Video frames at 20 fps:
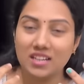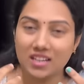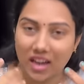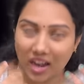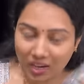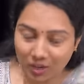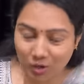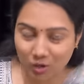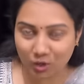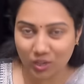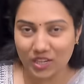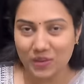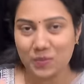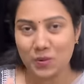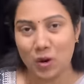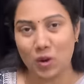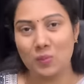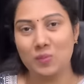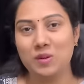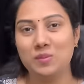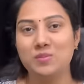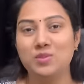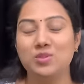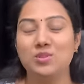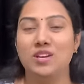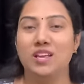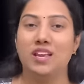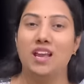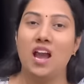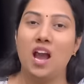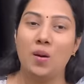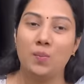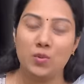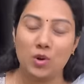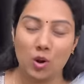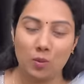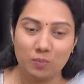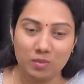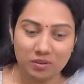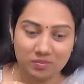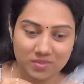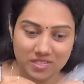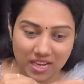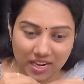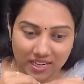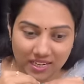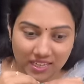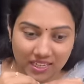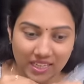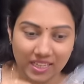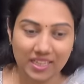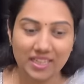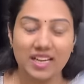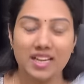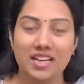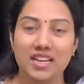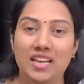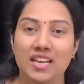నాకు కొన్ని ప్రాబ్లమ్స్ ఉన్నాయి ఆ ప్రాబ్లమ్స్ అన్నిటినీ